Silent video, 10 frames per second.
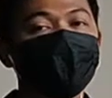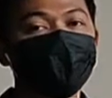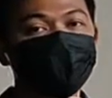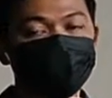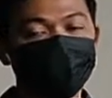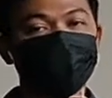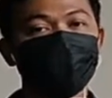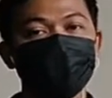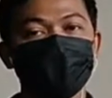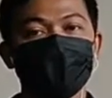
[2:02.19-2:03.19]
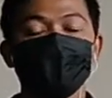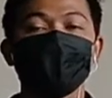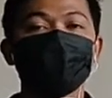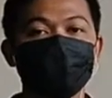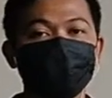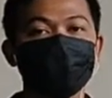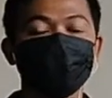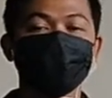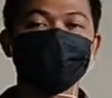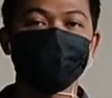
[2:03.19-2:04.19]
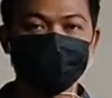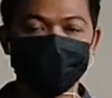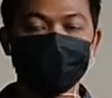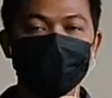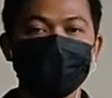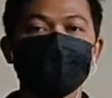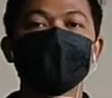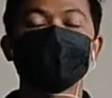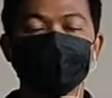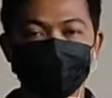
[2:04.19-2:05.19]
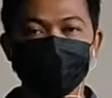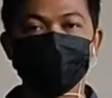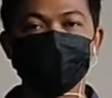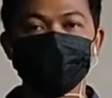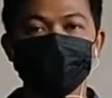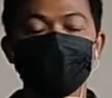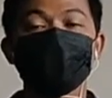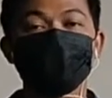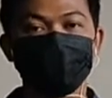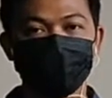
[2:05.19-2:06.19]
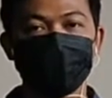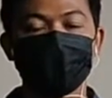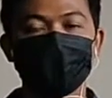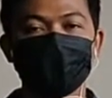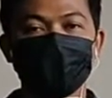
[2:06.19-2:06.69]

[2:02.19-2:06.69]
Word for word: Santos and eventually nag-travel na sila to other cities